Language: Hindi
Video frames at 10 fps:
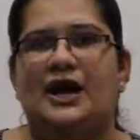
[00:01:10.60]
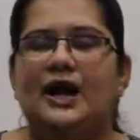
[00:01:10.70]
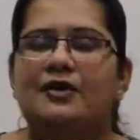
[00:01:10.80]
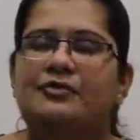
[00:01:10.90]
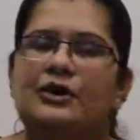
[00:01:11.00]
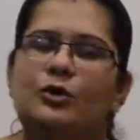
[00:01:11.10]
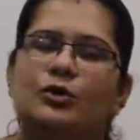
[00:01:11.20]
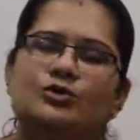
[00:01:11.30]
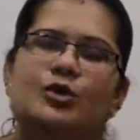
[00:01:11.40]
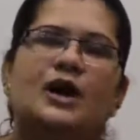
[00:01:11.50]
काफ़ी
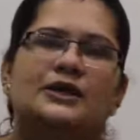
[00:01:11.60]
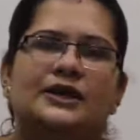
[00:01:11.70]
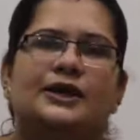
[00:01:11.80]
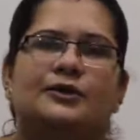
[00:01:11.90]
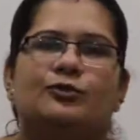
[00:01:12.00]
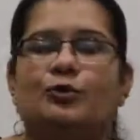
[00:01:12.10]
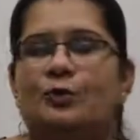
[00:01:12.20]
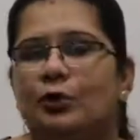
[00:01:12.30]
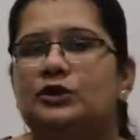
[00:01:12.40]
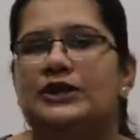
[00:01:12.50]
लोग जो आते हैं वो
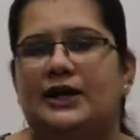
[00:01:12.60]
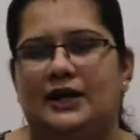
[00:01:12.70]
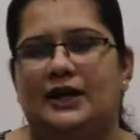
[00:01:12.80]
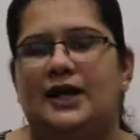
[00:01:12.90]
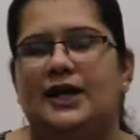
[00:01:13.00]
बोलते हैं